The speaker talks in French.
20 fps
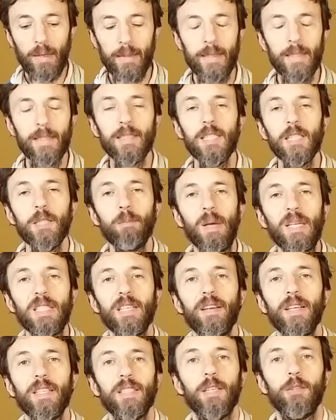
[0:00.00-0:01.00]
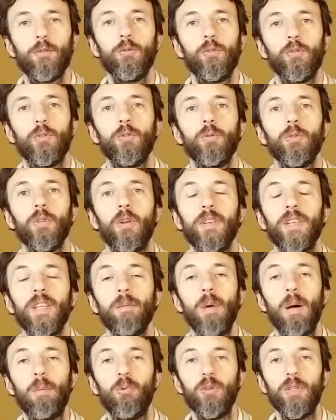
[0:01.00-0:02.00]
qu'est-ce qui se passe avec cette notion dans le
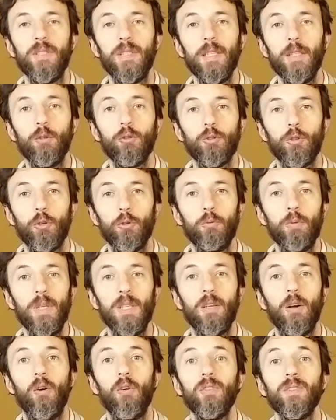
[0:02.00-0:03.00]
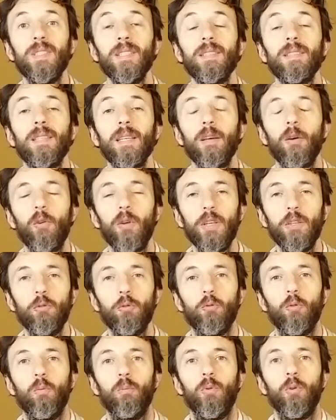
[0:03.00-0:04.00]
débat politique aujourd'hui quand on dit théorie
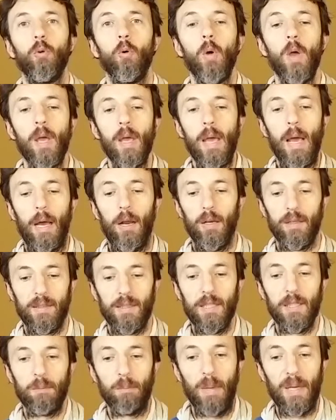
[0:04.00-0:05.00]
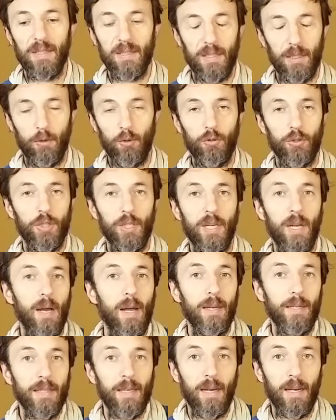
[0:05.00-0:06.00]
du complot alors, ce qui se passe, c'est qu'en
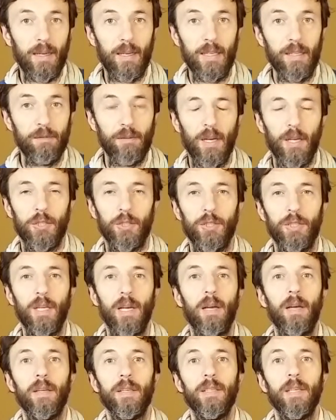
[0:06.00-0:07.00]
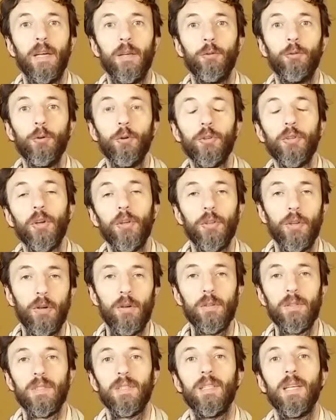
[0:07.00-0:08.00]
général, il y a un clivage. Il y a, il y a, deux
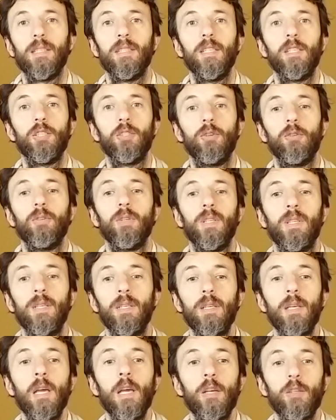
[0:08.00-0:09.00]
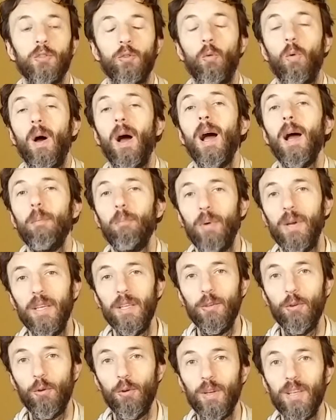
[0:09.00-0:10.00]
tendances. Il y a des gens qui sont a
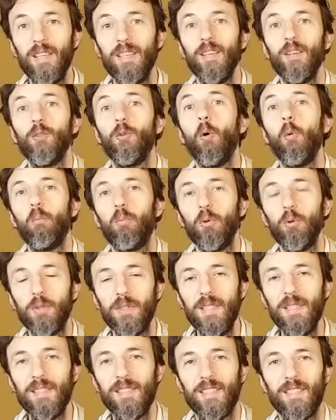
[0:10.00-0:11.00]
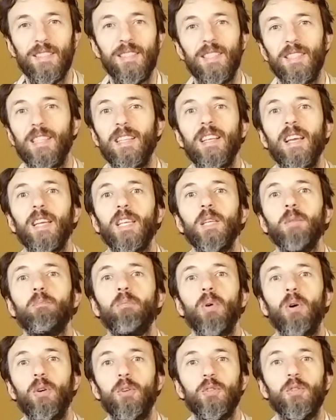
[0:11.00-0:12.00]
priori complotistes, c'est-à-dire qui
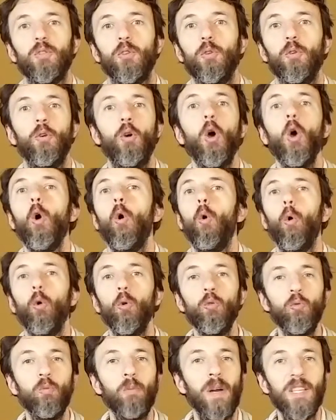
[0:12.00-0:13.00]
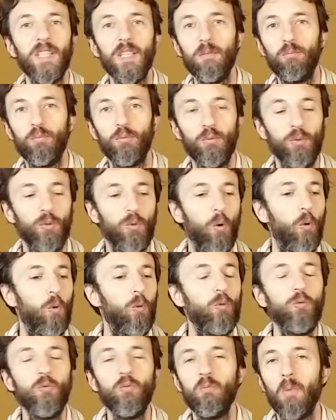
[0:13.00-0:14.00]
pensent que on nous manipule,
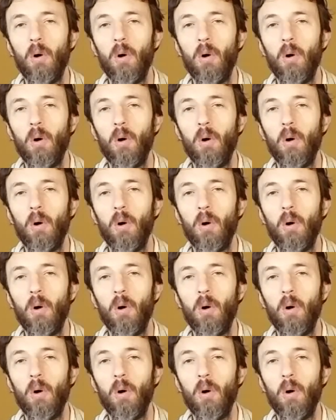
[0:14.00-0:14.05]
on nous